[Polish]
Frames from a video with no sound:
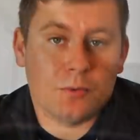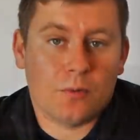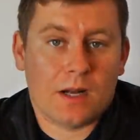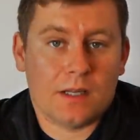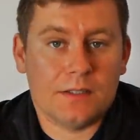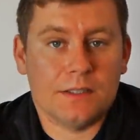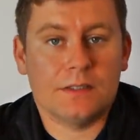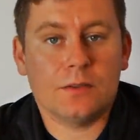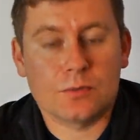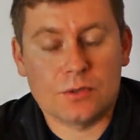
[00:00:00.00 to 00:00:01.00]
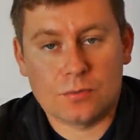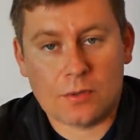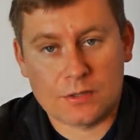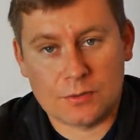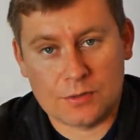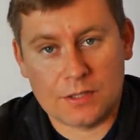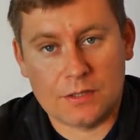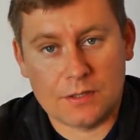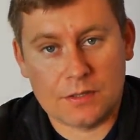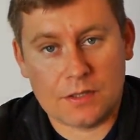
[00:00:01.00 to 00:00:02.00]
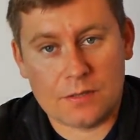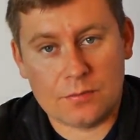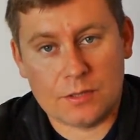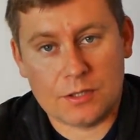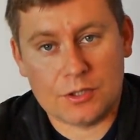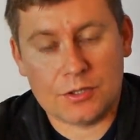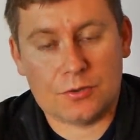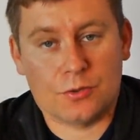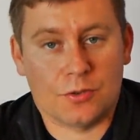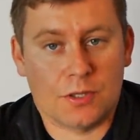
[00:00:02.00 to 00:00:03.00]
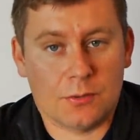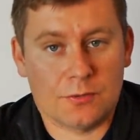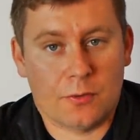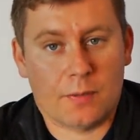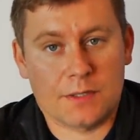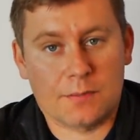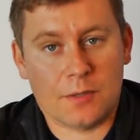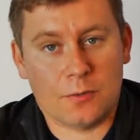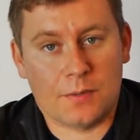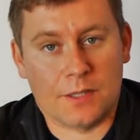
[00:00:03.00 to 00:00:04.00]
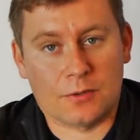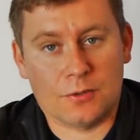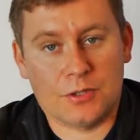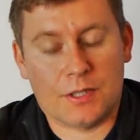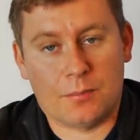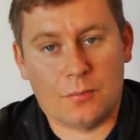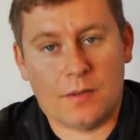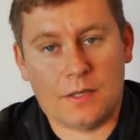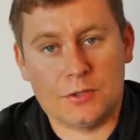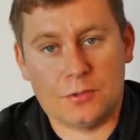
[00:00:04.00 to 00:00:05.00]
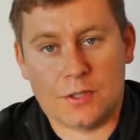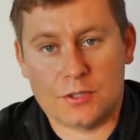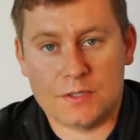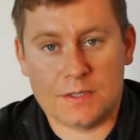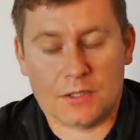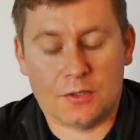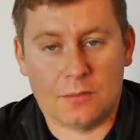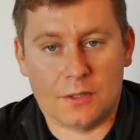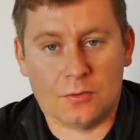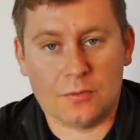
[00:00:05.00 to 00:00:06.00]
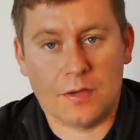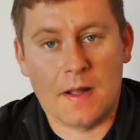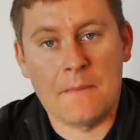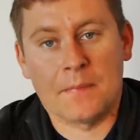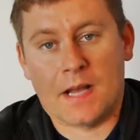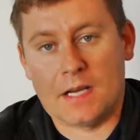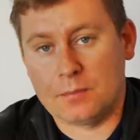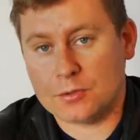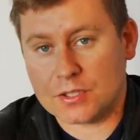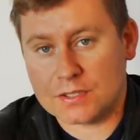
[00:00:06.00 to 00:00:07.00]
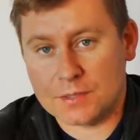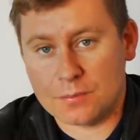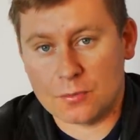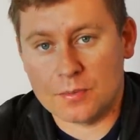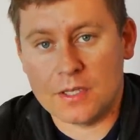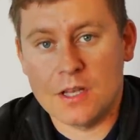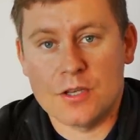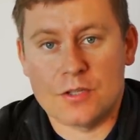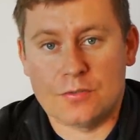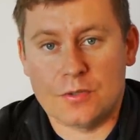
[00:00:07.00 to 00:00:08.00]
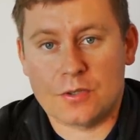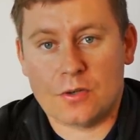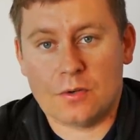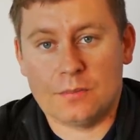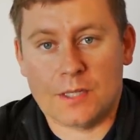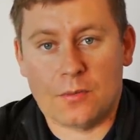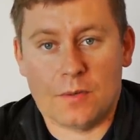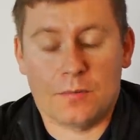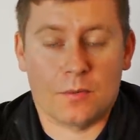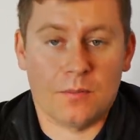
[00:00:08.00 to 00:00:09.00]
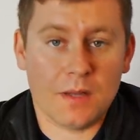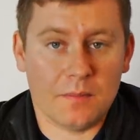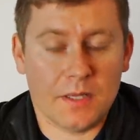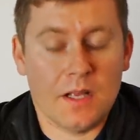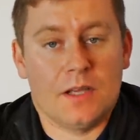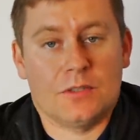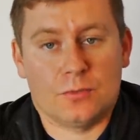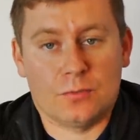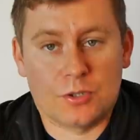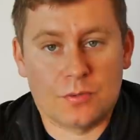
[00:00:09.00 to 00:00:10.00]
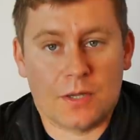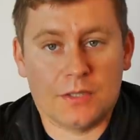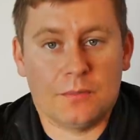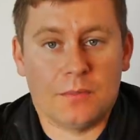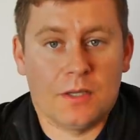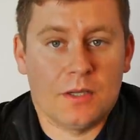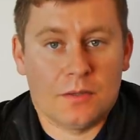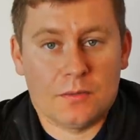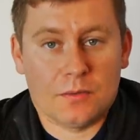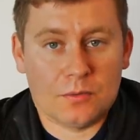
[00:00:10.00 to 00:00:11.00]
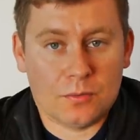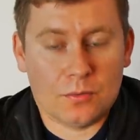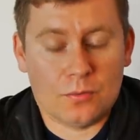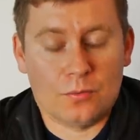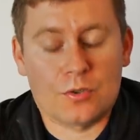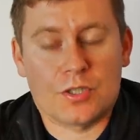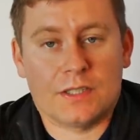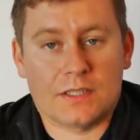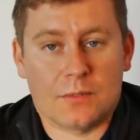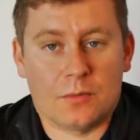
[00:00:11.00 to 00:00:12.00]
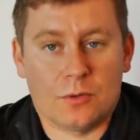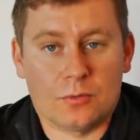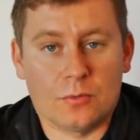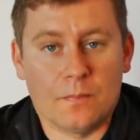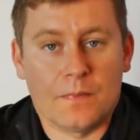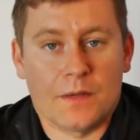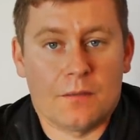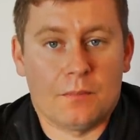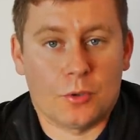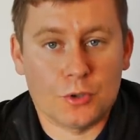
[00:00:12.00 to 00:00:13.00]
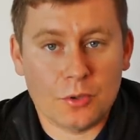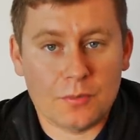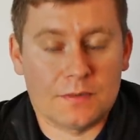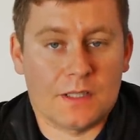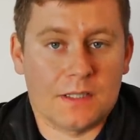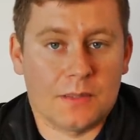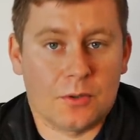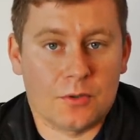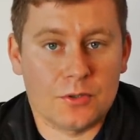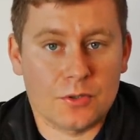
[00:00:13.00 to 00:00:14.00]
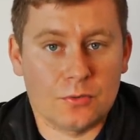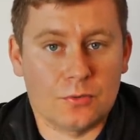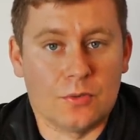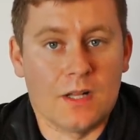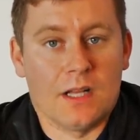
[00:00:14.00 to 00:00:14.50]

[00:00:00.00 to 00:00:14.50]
była jedyną sytuacją, kiedy RWD-6 osiągnęło swoją maksymalną prędkość. Ta próba liczyła 300 km, ale podczas tej próby żwirko miał problemy z utrzymaniem ułożenia samolotu poziomo względem horyzontu.